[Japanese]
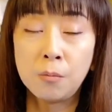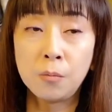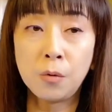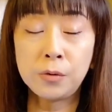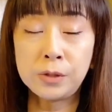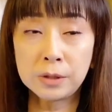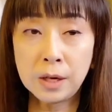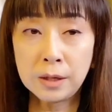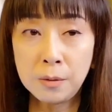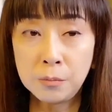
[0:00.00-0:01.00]
もう2
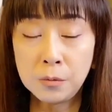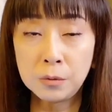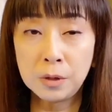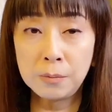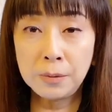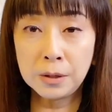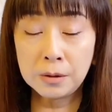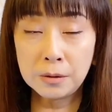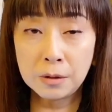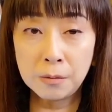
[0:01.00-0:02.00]
日間もう何百
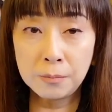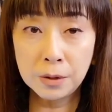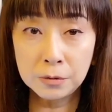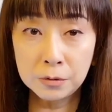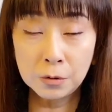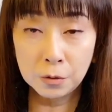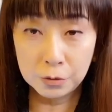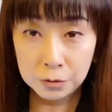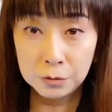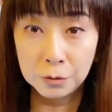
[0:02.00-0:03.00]
何百
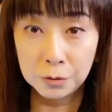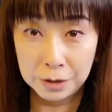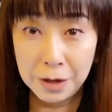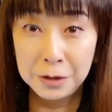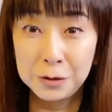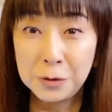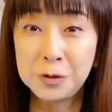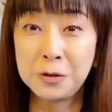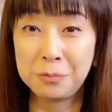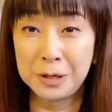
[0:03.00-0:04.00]
曲をね一
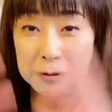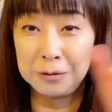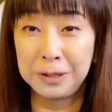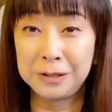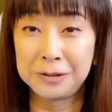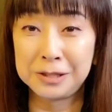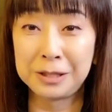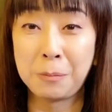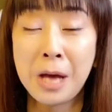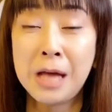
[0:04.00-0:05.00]
つのバンドで弾く
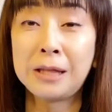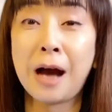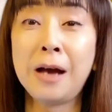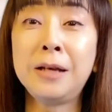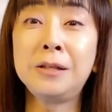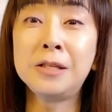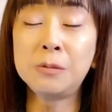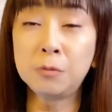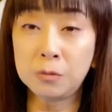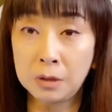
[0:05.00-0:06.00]
さ大変で
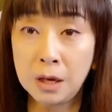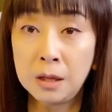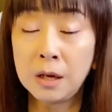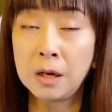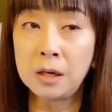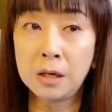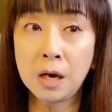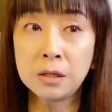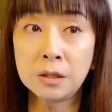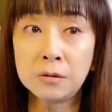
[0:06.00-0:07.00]
すもんねだから
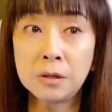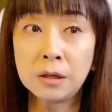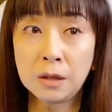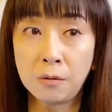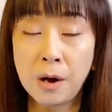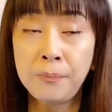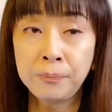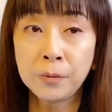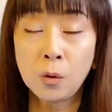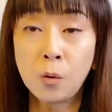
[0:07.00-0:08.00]
リハーサルなんかは
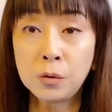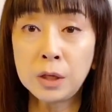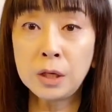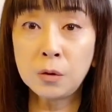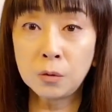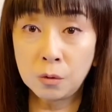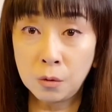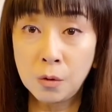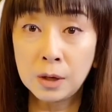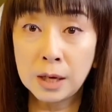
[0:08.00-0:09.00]
大きいと
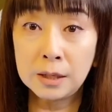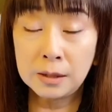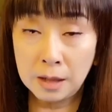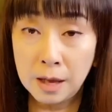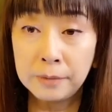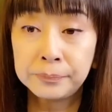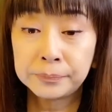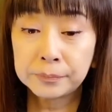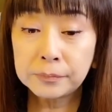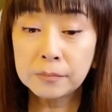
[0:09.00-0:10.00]
こを借りて
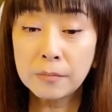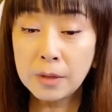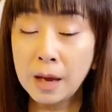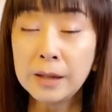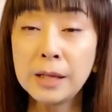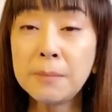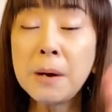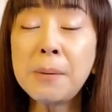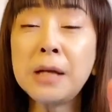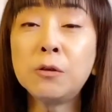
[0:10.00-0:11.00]

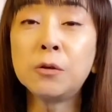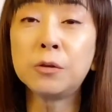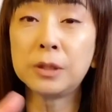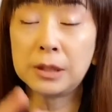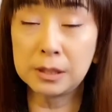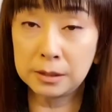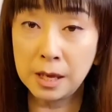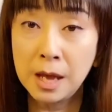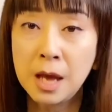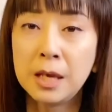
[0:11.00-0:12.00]
生バンドの時です
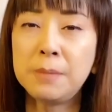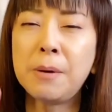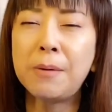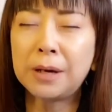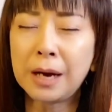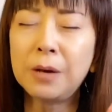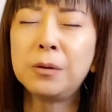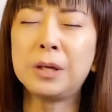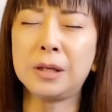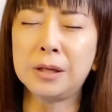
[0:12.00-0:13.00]
ね今は
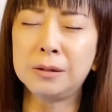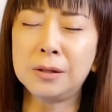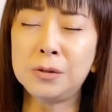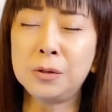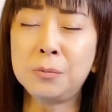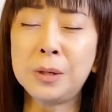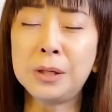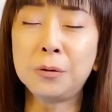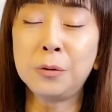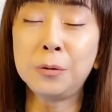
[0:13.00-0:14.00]
カラオケなんですよま
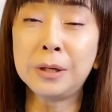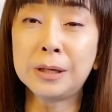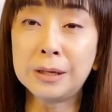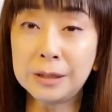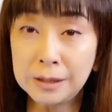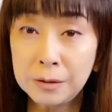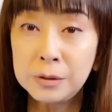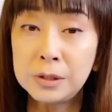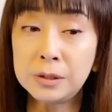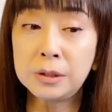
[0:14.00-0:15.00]
だコロナ禍がね落
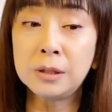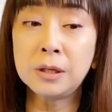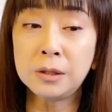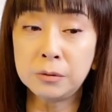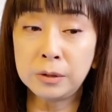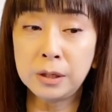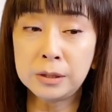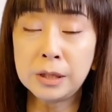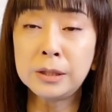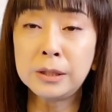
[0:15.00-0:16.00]
ち着いてないので
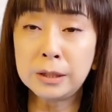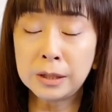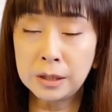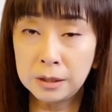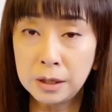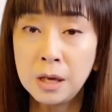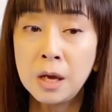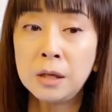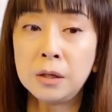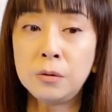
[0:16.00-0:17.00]
残念ながらね
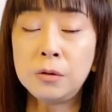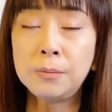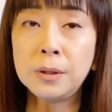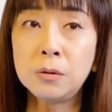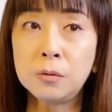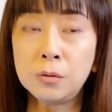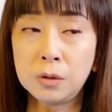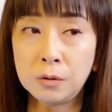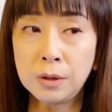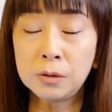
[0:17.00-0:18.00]
でフルバンドの
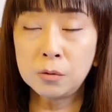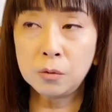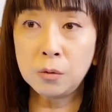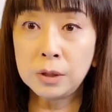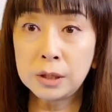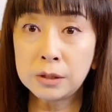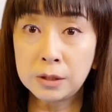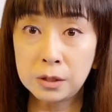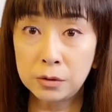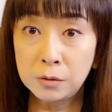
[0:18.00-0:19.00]
時はその大きな
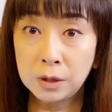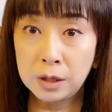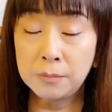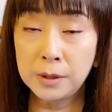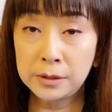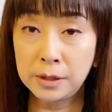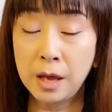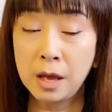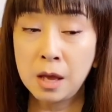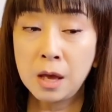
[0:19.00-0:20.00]
スタジオを借りまし
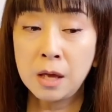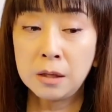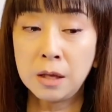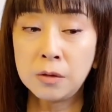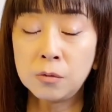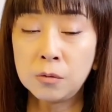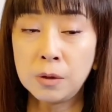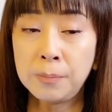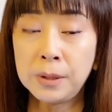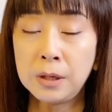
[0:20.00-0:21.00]
てでその
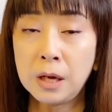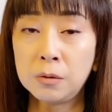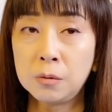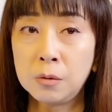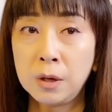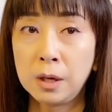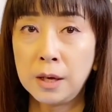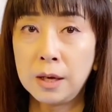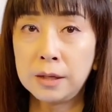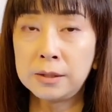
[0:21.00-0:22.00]
やっぱりあの、
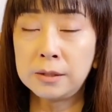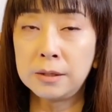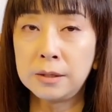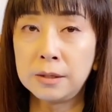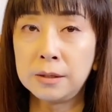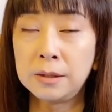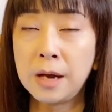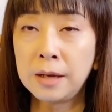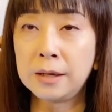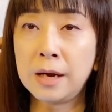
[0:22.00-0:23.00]
えー、
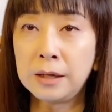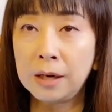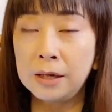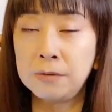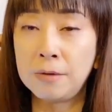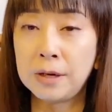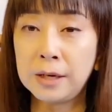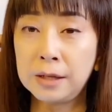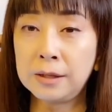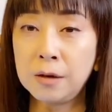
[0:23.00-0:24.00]
何回かに分か
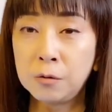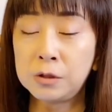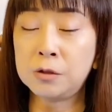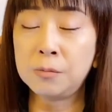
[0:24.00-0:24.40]
れてこっちの